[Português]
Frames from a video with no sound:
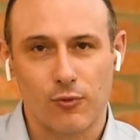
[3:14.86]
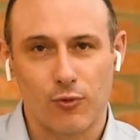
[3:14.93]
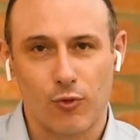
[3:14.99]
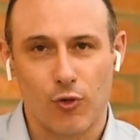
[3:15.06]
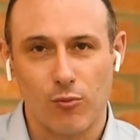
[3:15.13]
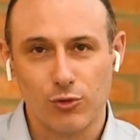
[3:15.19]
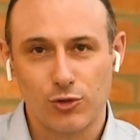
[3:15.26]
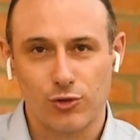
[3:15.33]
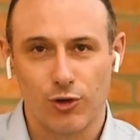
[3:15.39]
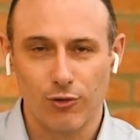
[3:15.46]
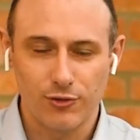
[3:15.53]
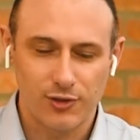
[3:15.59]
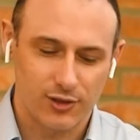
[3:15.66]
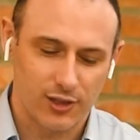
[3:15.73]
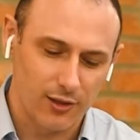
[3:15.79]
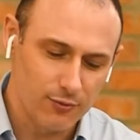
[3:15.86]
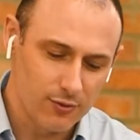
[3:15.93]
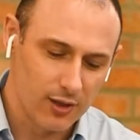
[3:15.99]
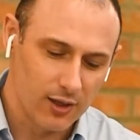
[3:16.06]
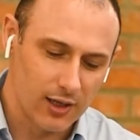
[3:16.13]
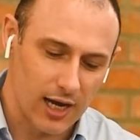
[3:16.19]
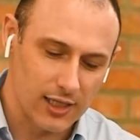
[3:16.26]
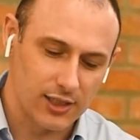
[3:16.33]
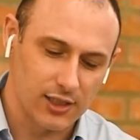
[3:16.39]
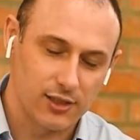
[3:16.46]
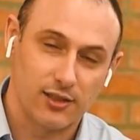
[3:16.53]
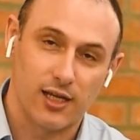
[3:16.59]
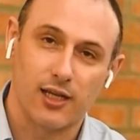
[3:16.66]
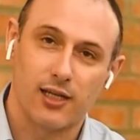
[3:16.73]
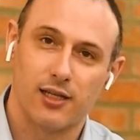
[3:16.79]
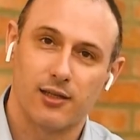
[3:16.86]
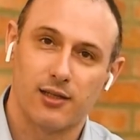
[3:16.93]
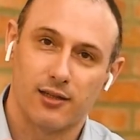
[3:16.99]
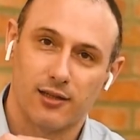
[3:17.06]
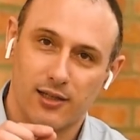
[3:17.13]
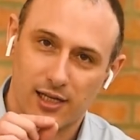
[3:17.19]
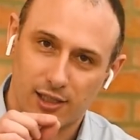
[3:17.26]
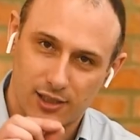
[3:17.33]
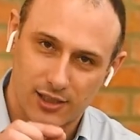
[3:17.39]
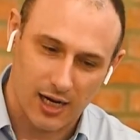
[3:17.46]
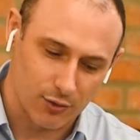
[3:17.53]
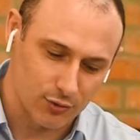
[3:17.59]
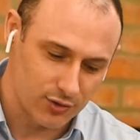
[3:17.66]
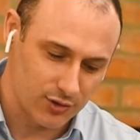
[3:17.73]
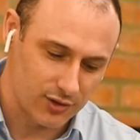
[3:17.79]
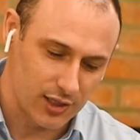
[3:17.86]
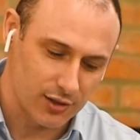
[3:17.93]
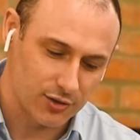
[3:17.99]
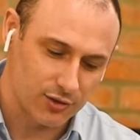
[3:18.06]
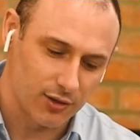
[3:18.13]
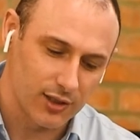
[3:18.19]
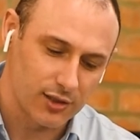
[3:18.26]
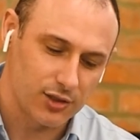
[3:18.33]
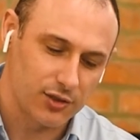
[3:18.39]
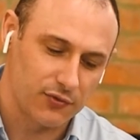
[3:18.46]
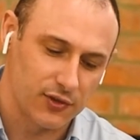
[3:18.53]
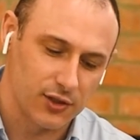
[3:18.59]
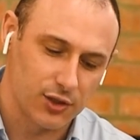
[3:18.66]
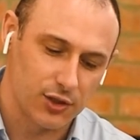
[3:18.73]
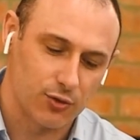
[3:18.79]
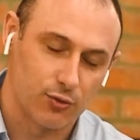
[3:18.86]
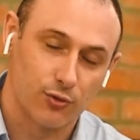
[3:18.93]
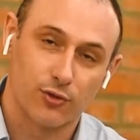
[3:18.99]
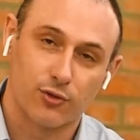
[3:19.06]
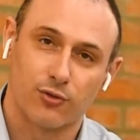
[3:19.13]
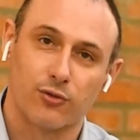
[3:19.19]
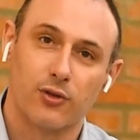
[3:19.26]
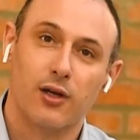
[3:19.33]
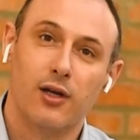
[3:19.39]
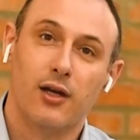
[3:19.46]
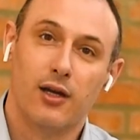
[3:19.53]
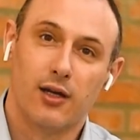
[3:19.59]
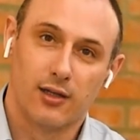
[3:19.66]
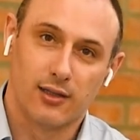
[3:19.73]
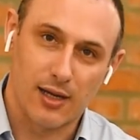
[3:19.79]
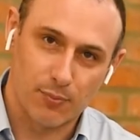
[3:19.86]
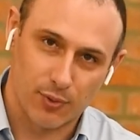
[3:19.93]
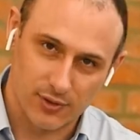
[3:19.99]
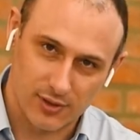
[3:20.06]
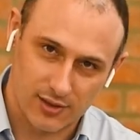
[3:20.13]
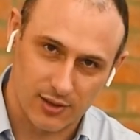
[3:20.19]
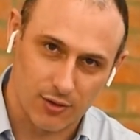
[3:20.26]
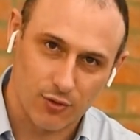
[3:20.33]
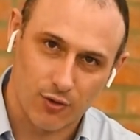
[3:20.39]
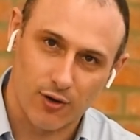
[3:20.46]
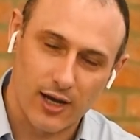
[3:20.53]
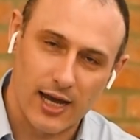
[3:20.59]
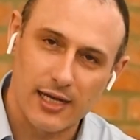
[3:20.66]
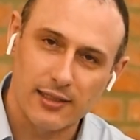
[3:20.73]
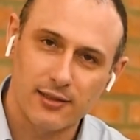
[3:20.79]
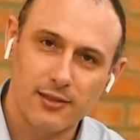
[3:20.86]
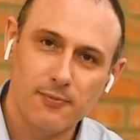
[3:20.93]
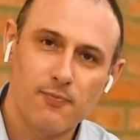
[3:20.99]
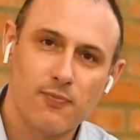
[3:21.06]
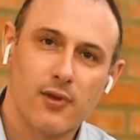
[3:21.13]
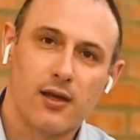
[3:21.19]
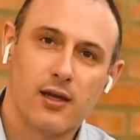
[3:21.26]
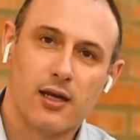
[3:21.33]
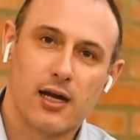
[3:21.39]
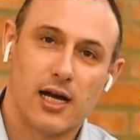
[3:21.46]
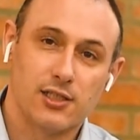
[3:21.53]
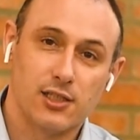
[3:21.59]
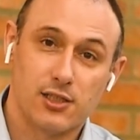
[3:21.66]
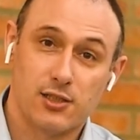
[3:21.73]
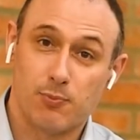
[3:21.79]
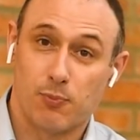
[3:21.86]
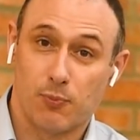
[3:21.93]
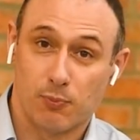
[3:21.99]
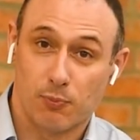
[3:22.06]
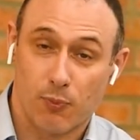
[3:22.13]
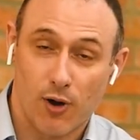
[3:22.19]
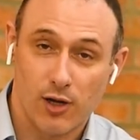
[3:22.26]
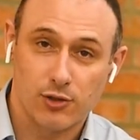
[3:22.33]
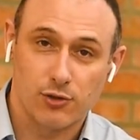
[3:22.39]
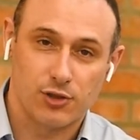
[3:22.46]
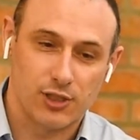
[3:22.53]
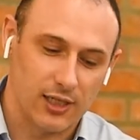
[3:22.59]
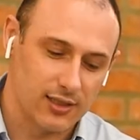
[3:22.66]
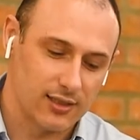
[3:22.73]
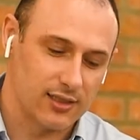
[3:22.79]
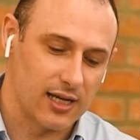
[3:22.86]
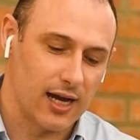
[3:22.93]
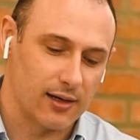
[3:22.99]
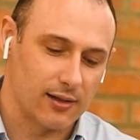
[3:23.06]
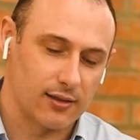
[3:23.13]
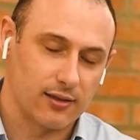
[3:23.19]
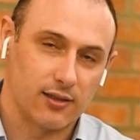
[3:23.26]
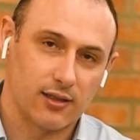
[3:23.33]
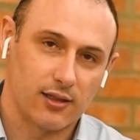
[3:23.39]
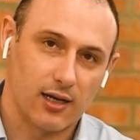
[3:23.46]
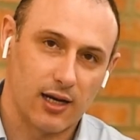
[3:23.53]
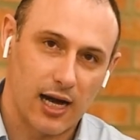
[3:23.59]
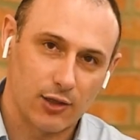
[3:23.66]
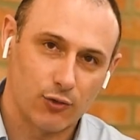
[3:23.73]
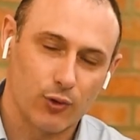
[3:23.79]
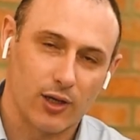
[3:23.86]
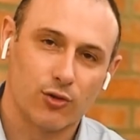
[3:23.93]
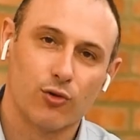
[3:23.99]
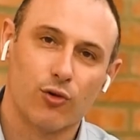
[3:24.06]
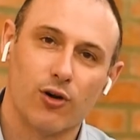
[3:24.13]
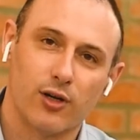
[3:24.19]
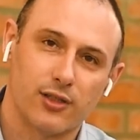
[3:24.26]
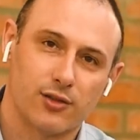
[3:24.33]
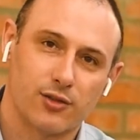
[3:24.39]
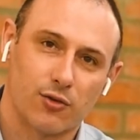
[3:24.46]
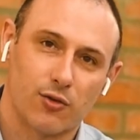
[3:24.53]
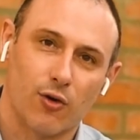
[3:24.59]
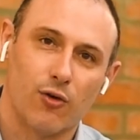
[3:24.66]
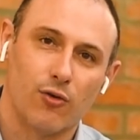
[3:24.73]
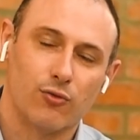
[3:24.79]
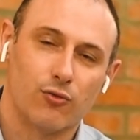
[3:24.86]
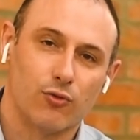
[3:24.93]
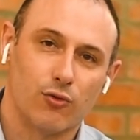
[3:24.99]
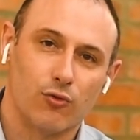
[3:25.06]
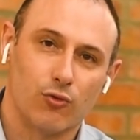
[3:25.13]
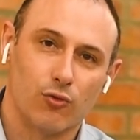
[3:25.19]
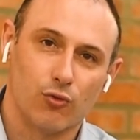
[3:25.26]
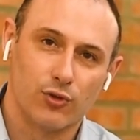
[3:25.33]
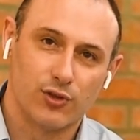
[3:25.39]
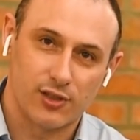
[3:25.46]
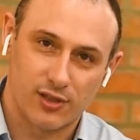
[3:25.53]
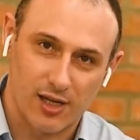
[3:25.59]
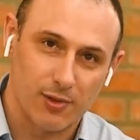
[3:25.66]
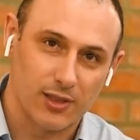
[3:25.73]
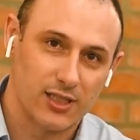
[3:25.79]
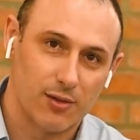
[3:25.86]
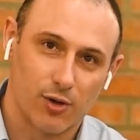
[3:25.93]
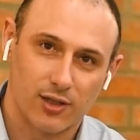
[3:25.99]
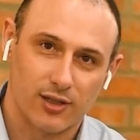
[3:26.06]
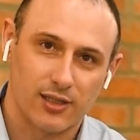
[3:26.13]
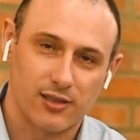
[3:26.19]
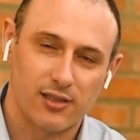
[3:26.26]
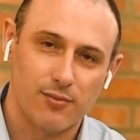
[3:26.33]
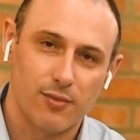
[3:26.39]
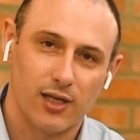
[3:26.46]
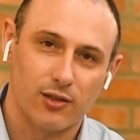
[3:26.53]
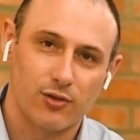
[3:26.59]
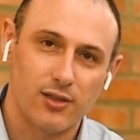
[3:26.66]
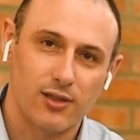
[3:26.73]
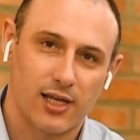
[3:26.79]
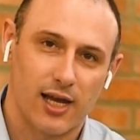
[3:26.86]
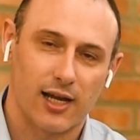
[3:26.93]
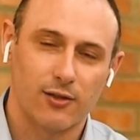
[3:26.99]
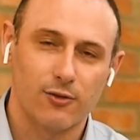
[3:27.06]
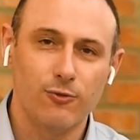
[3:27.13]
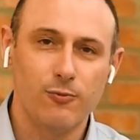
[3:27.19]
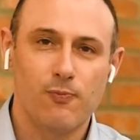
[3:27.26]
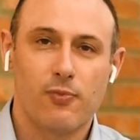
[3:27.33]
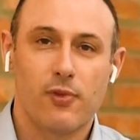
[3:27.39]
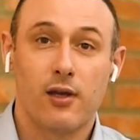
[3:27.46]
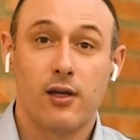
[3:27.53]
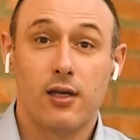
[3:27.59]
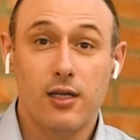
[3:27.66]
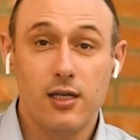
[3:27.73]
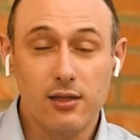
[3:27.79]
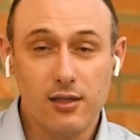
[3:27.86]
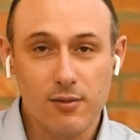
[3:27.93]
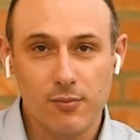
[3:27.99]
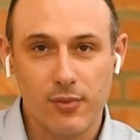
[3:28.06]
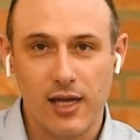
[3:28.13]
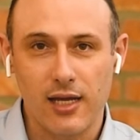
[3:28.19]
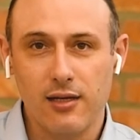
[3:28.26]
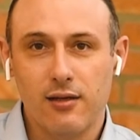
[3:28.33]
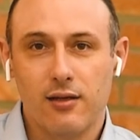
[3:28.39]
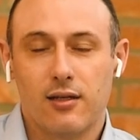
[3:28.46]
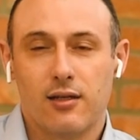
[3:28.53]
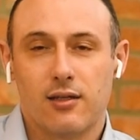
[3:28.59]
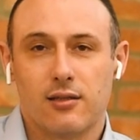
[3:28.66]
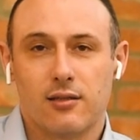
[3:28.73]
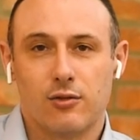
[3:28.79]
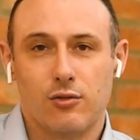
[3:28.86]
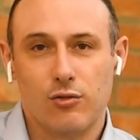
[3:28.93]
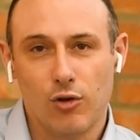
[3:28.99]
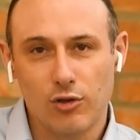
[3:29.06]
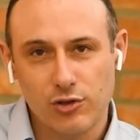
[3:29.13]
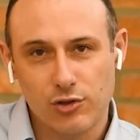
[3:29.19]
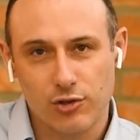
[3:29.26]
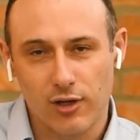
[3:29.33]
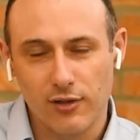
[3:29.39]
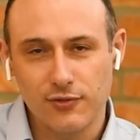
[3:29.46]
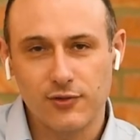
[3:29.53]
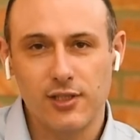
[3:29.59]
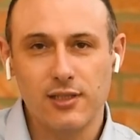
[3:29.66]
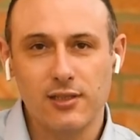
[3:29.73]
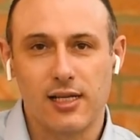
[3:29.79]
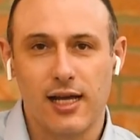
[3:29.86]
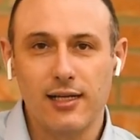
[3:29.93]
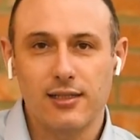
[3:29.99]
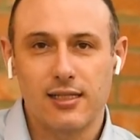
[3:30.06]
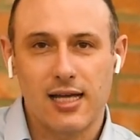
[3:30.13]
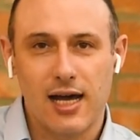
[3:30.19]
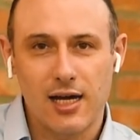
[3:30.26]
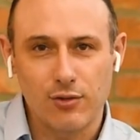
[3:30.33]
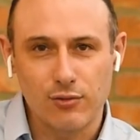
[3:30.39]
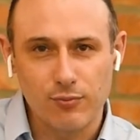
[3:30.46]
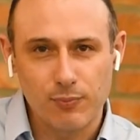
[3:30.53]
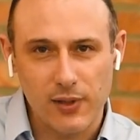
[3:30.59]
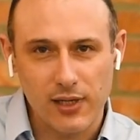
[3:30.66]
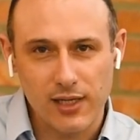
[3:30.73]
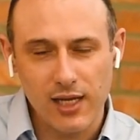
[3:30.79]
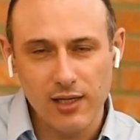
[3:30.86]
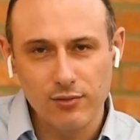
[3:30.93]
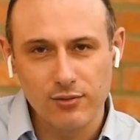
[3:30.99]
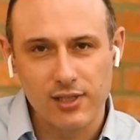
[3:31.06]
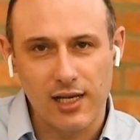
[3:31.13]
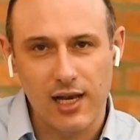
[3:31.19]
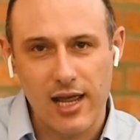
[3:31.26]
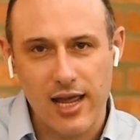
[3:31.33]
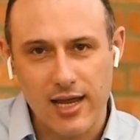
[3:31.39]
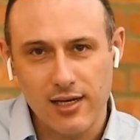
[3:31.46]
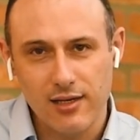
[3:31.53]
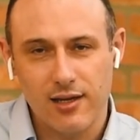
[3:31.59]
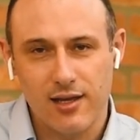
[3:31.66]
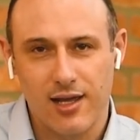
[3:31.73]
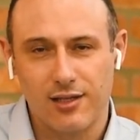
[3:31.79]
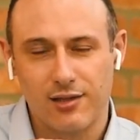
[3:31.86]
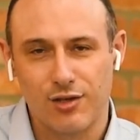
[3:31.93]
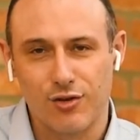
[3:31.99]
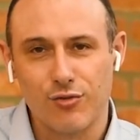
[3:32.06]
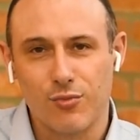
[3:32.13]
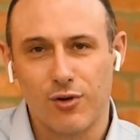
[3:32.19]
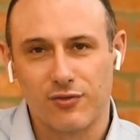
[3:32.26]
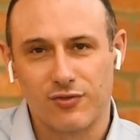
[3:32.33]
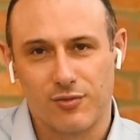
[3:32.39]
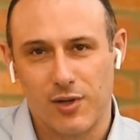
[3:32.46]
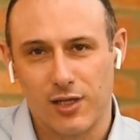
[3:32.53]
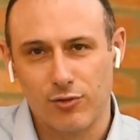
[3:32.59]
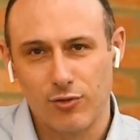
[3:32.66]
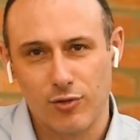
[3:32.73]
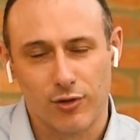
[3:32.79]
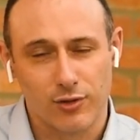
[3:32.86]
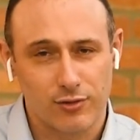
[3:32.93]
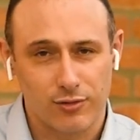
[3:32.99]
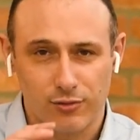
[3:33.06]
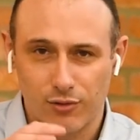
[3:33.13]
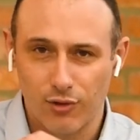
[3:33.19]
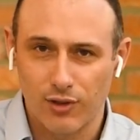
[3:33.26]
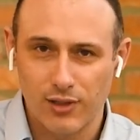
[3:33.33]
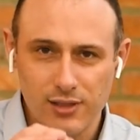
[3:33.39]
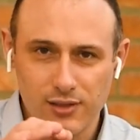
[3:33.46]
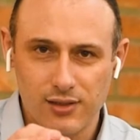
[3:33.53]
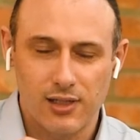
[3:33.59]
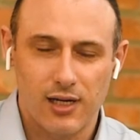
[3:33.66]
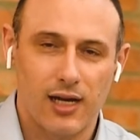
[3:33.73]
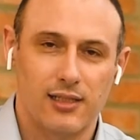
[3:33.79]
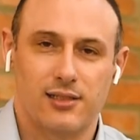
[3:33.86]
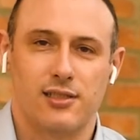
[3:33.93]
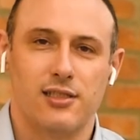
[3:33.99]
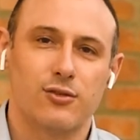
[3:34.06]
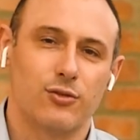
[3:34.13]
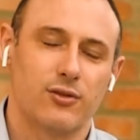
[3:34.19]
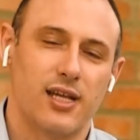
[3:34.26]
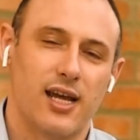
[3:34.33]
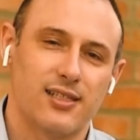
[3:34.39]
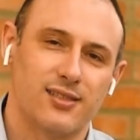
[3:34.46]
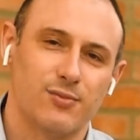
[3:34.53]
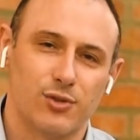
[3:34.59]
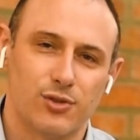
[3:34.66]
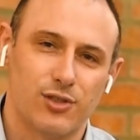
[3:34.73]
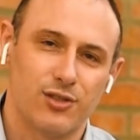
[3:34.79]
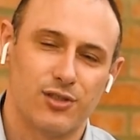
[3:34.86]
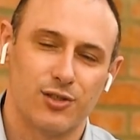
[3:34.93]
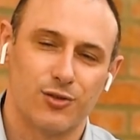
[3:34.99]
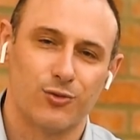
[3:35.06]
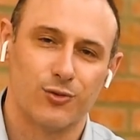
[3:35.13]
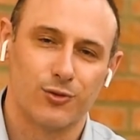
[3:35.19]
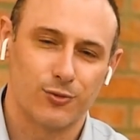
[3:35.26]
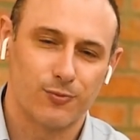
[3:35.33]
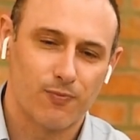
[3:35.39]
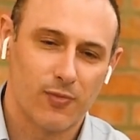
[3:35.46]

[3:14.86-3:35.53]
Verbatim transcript: como solução, a gente tem que deixar os sensores de fim de curso na posição correta. A gente pode utilizar atuadores com o sistema de amortecimento interno e também no software, né, dar um pequeno delay entre um movimento e outro, 2 a 5 décimos de segundo.